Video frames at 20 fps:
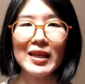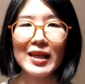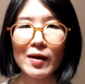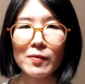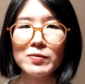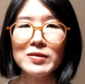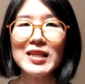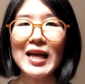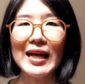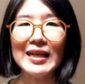กับ
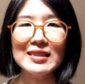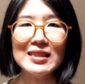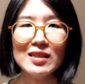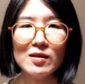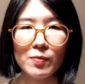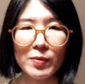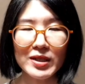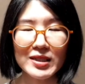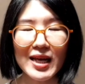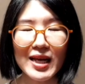สารสื่อ
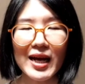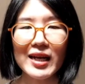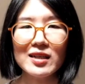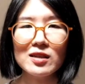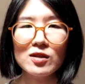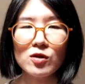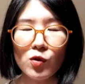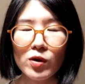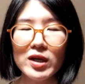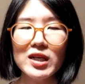ประสาท
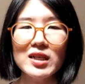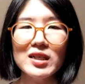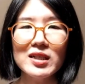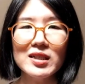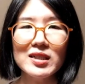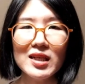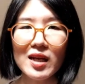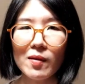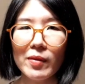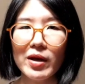ตัวอื่นๆ
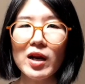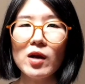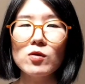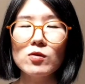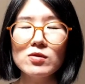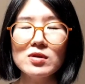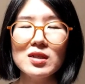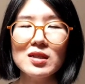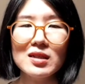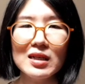ที่ทำให้เรา
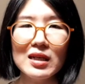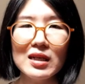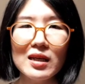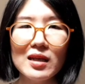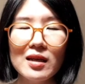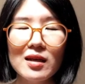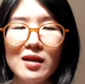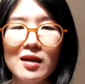รู้สึกดี